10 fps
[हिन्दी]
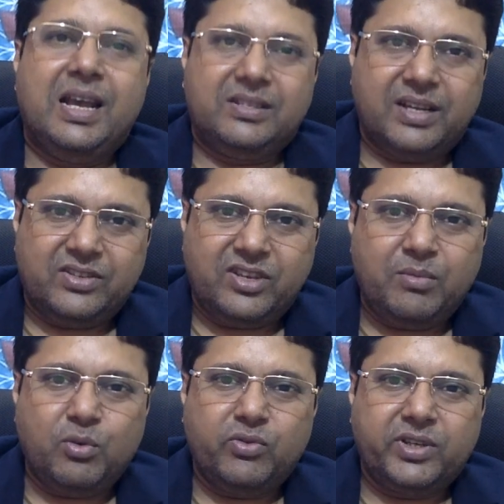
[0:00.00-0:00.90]
ऐसा
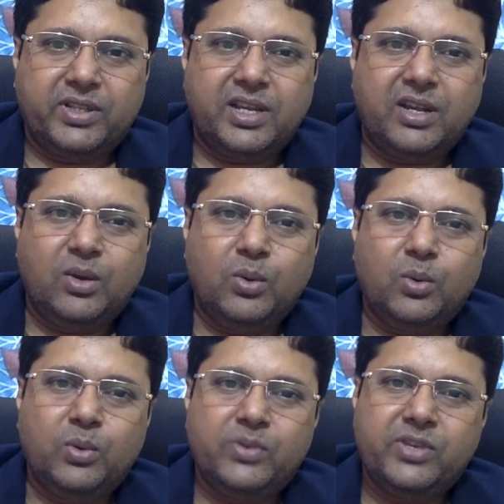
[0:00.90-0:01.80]
इसलिए भी हो सकता है कि लोगों
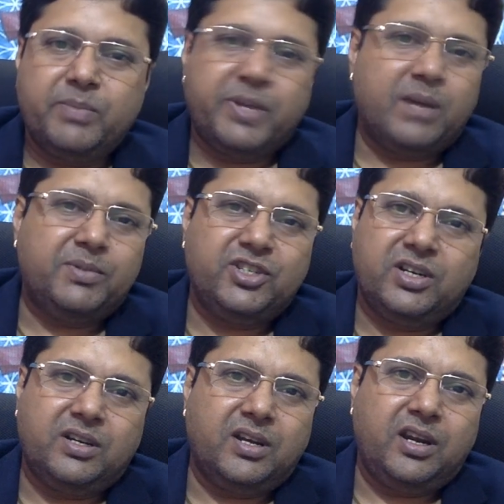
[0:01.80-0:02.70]
को इसकी पर्याप्त
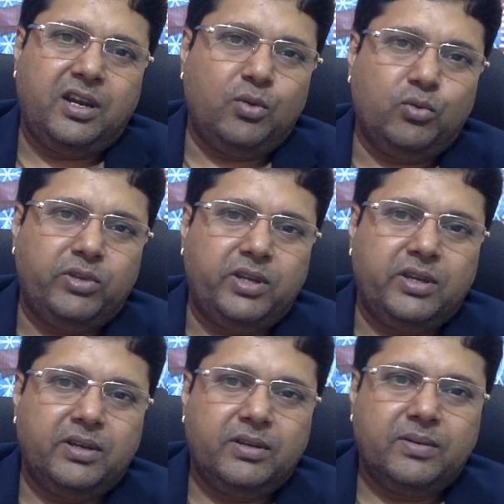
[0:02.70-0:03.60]
जानकारी नहीं होती
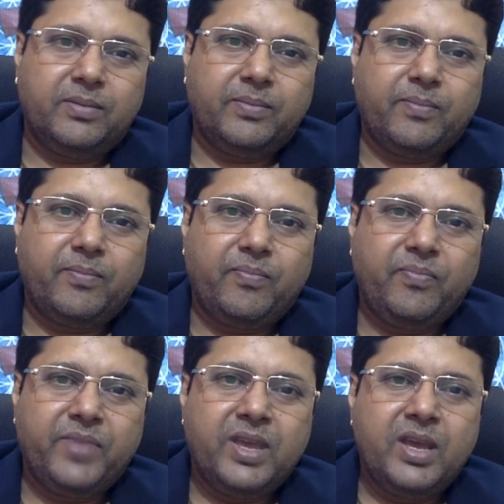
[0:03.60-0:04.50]

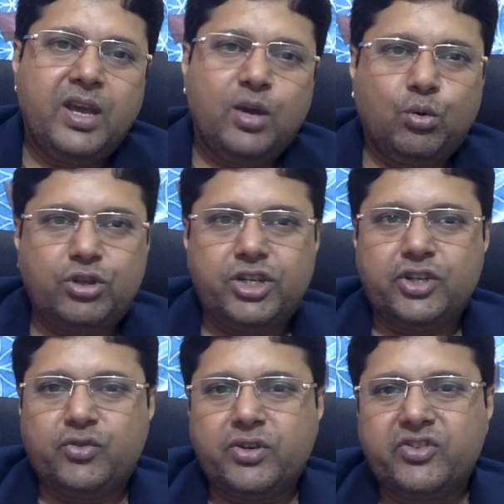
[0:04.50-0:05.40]
है कुछ
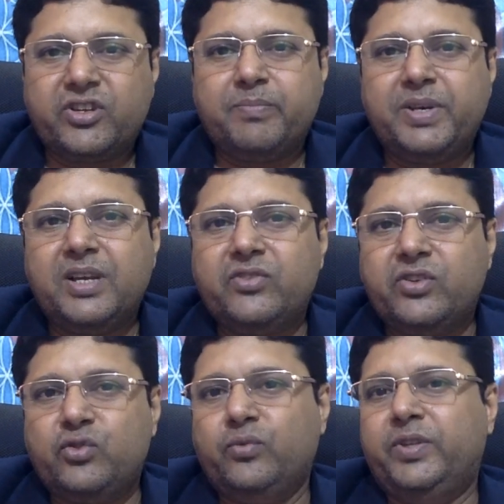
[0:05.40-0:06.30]
इंश्योरेंस कंपनियां
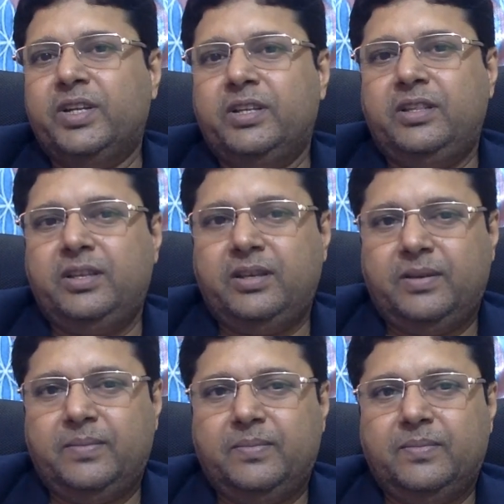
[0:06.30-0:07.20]
इसकी सुविधा देती है
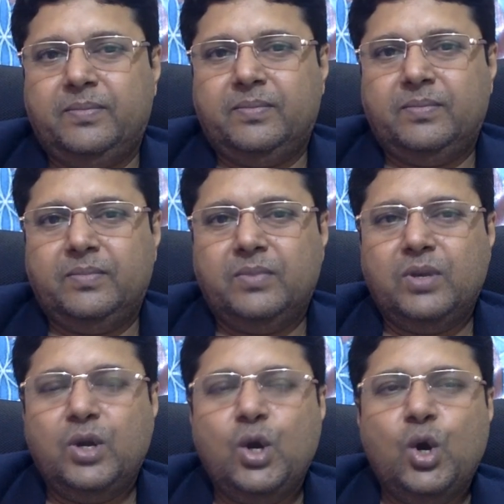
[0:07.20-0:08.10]

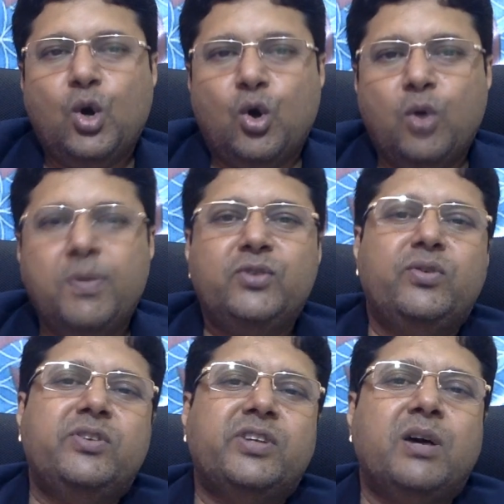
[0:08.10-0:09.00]
होम
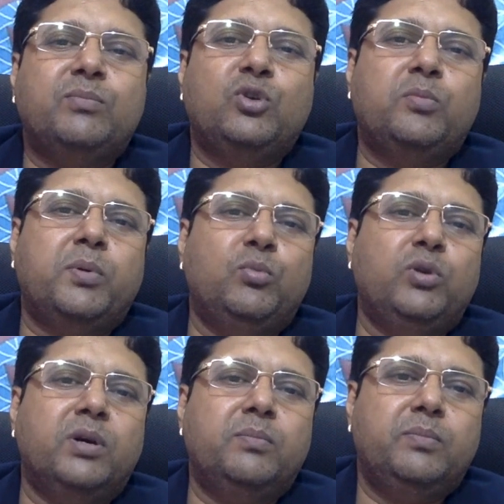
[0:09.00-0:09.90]
इंश्योरेंस आमतौर पर
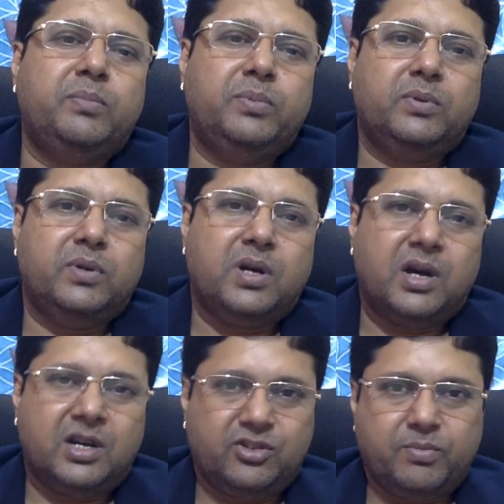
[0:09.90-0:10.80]

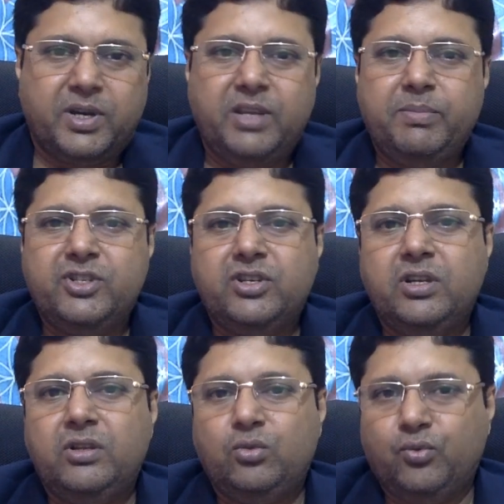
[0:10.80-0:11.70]
भूकंप आसमानी
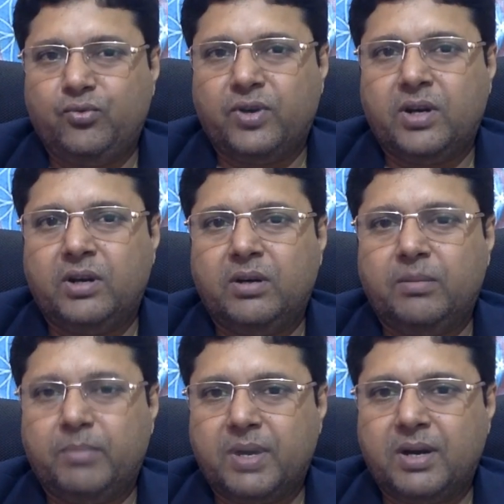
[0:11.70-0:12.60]
बिजली तूफान
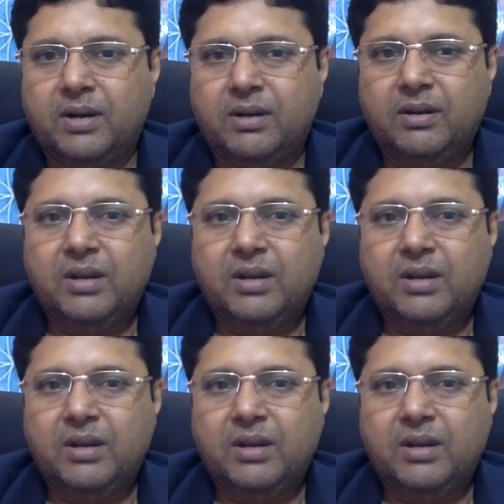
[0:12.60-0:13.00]
बाढ़